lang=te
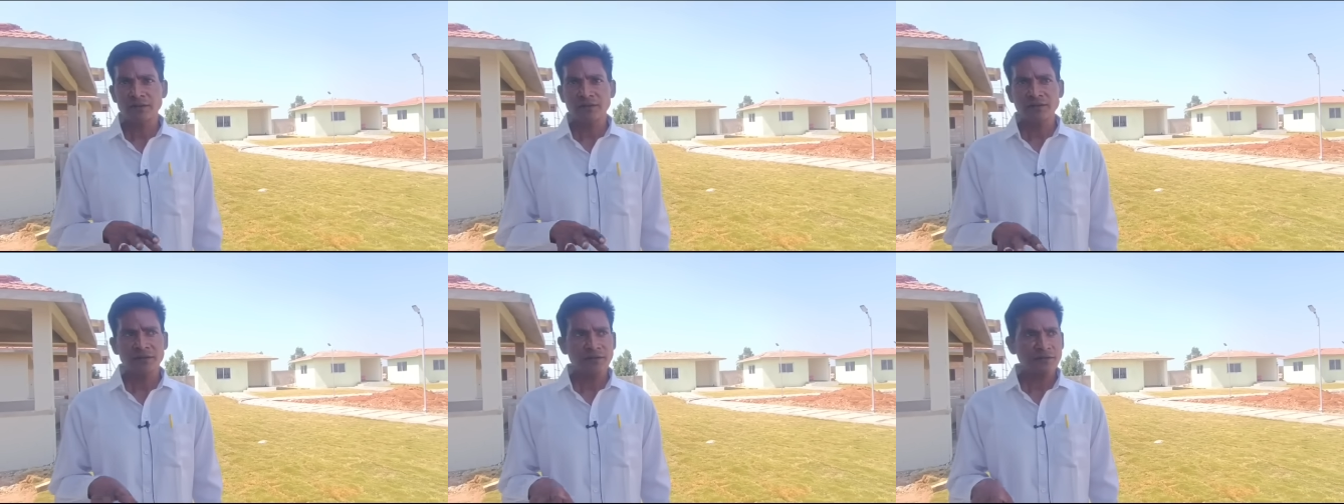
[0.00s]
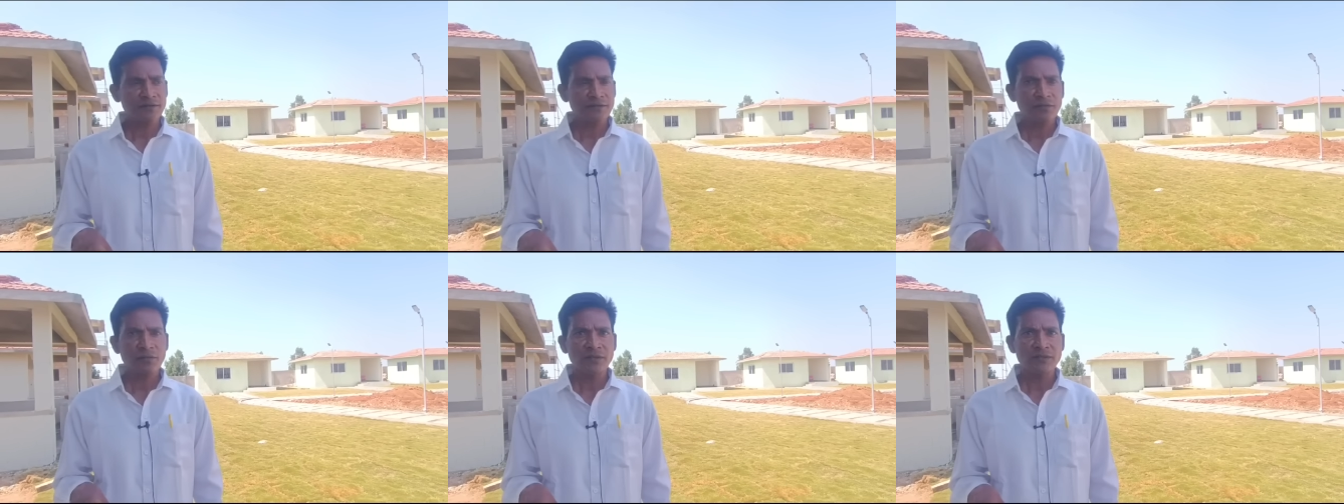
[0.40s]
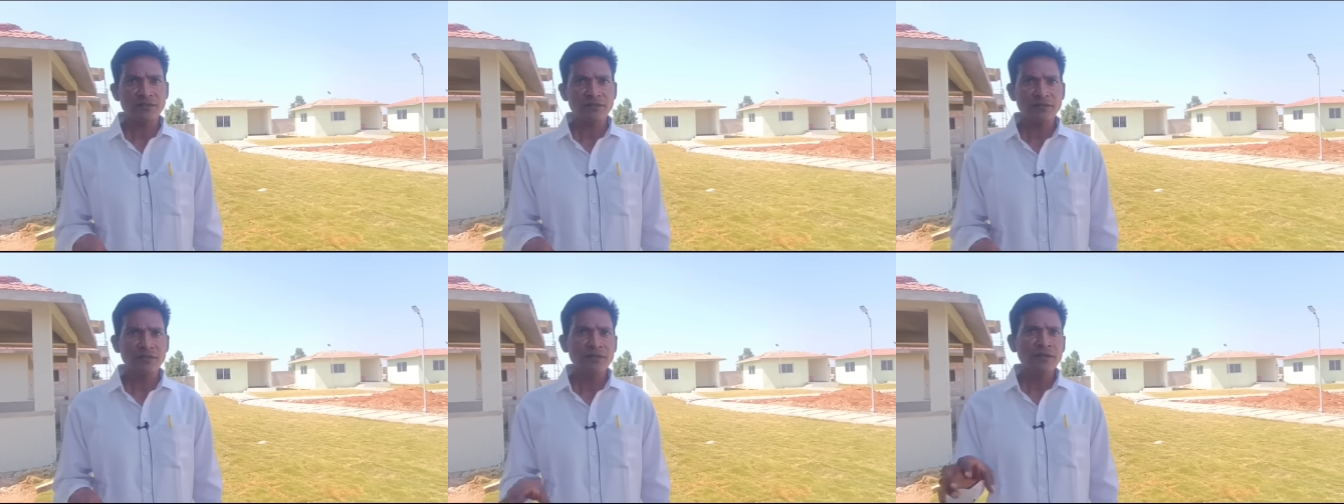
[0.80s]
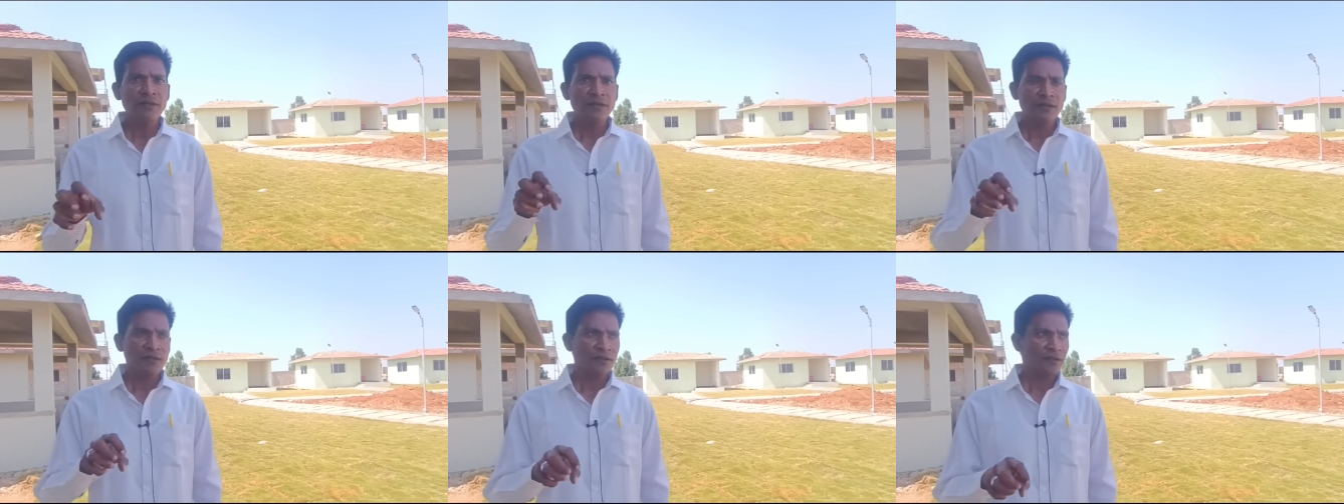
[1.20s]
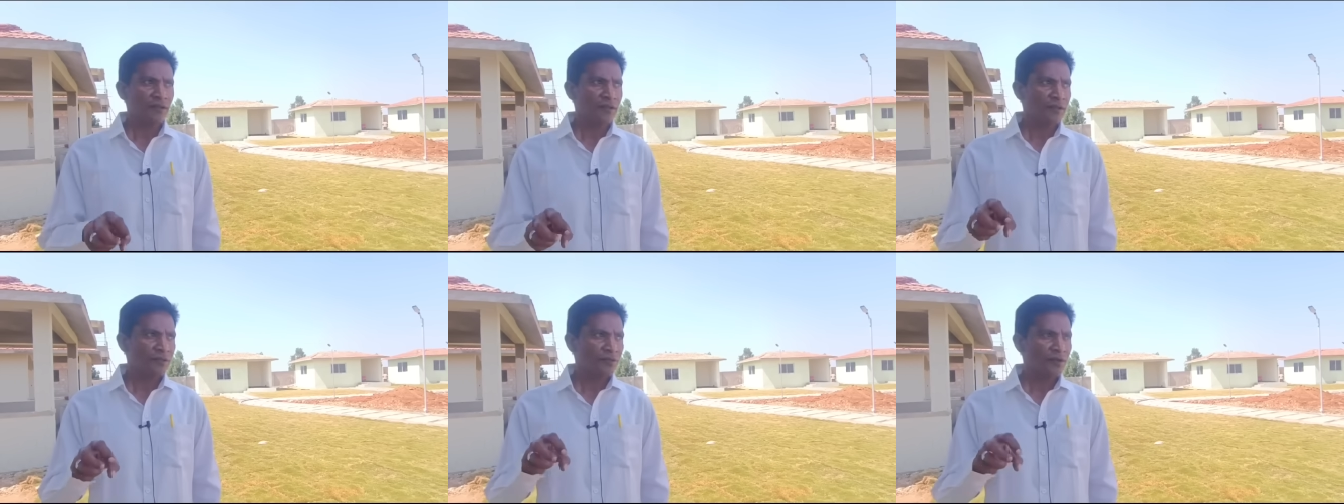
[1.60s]
దీనికి సంబంధించి
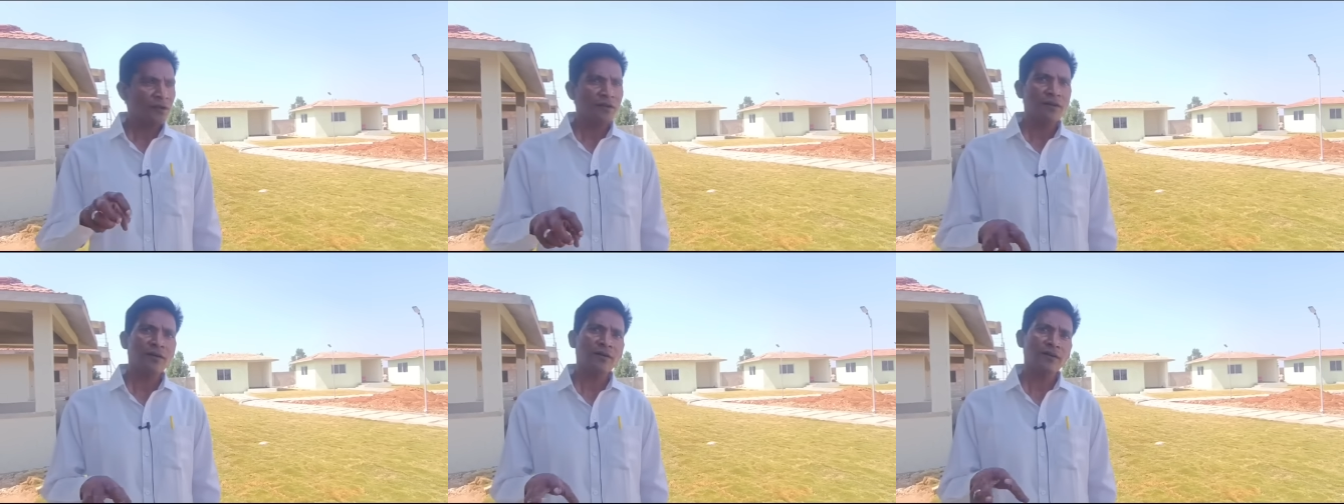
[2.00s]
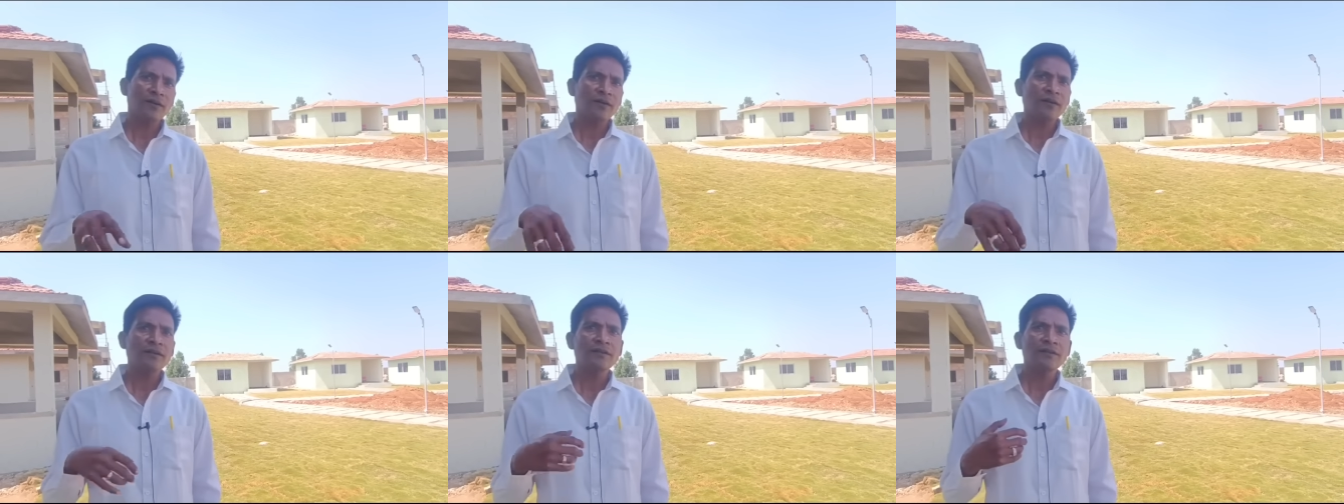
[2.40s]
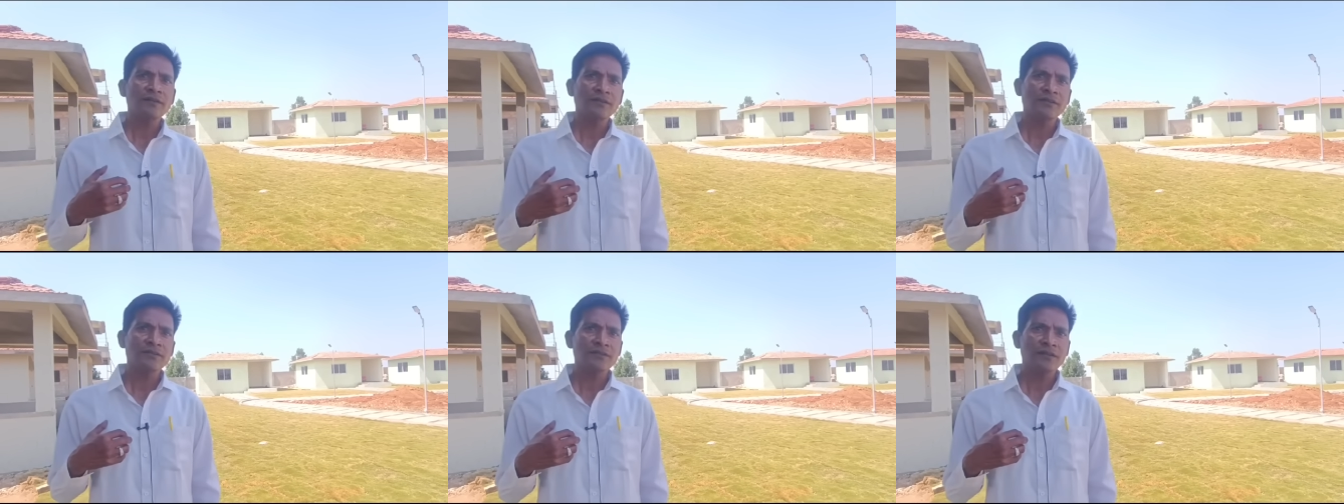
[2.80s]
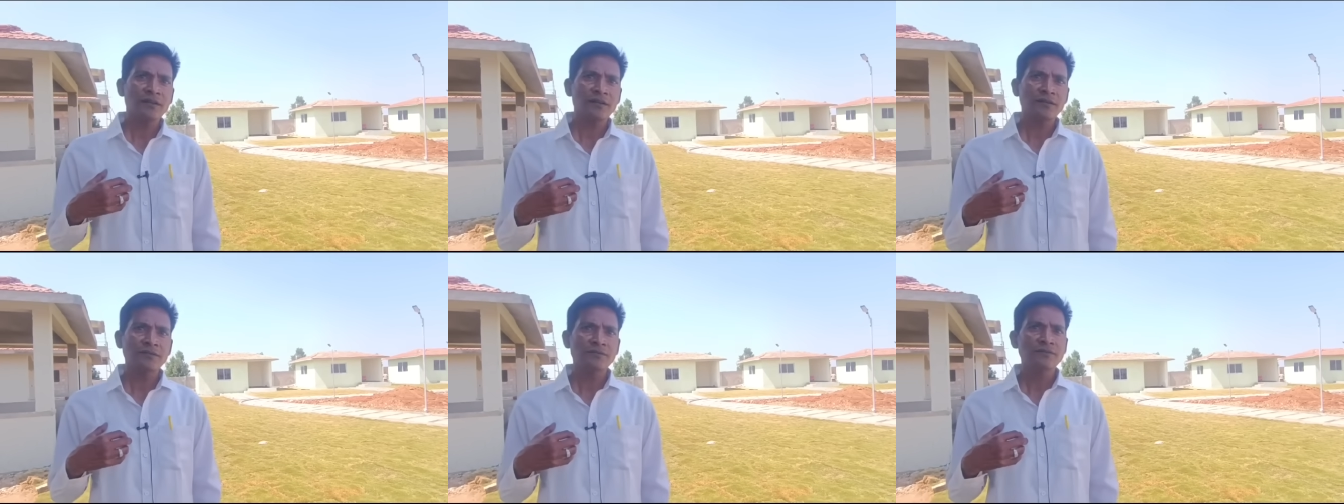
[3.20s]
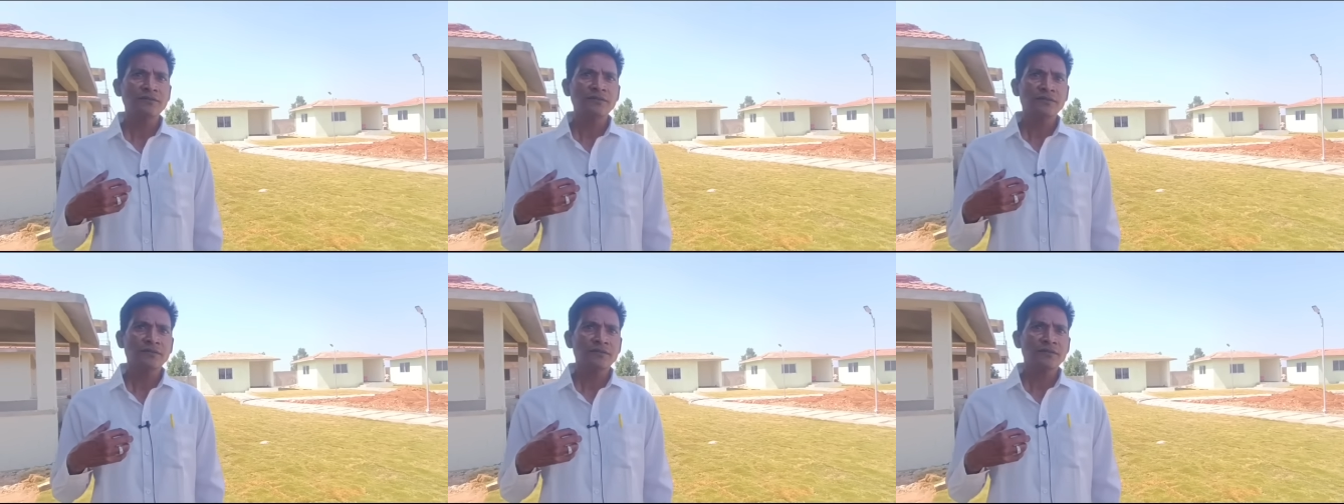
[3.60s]
ఏమైనా వివరాలు కావాలన్నా నేను అందించగలను
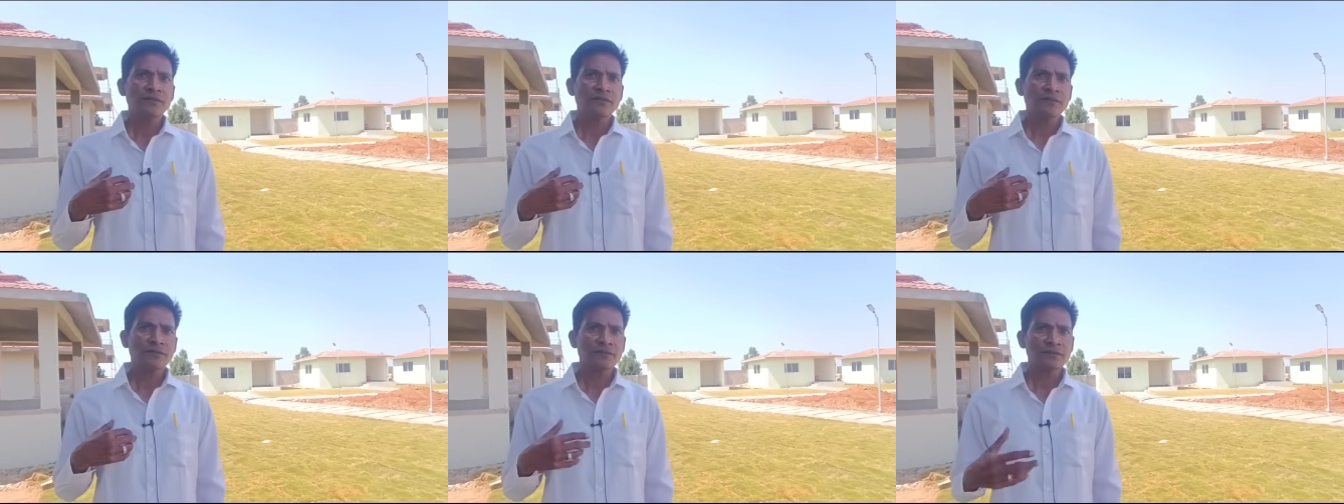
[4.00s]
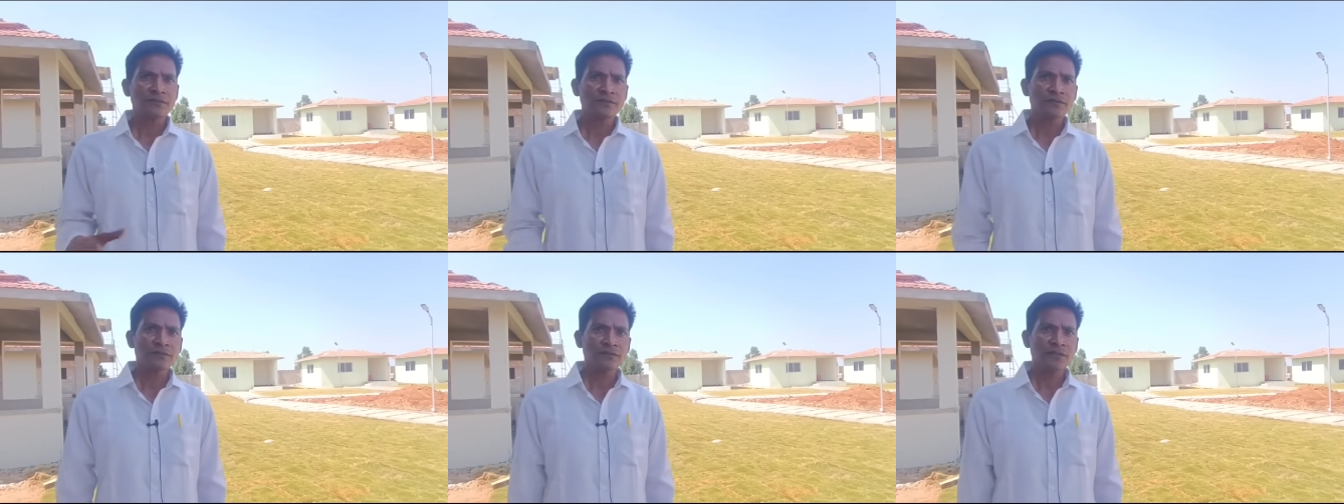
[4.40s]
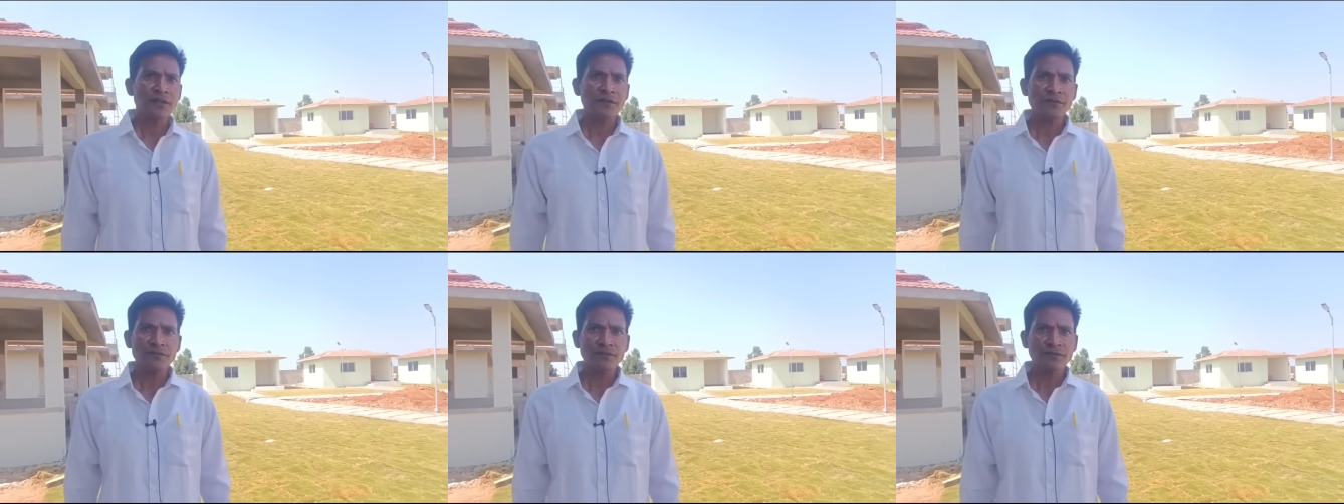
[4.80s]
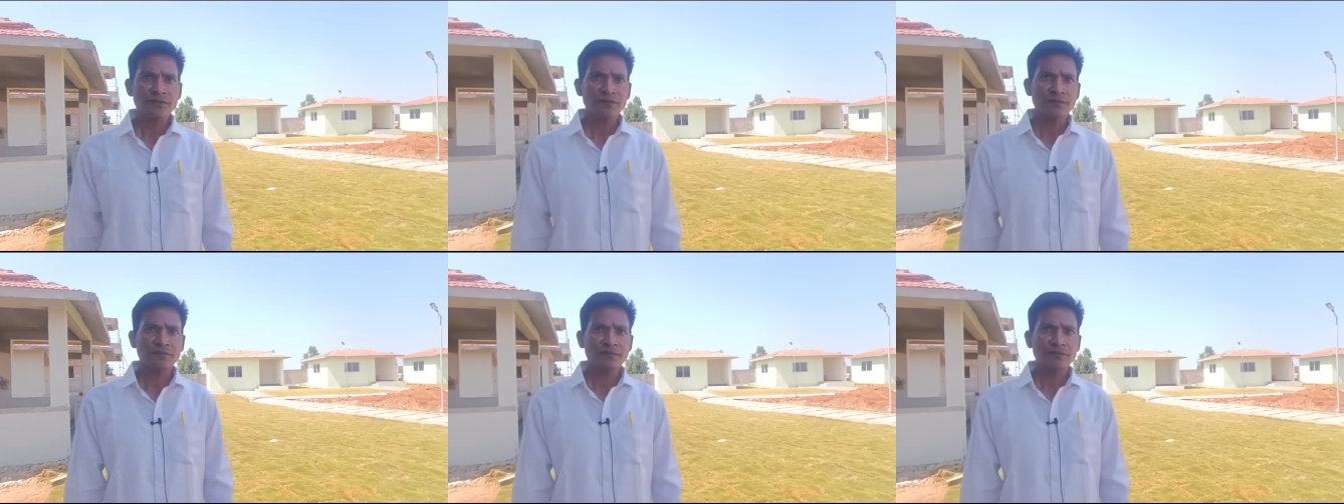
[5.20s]
ఓకే థ్యాంక్ యూ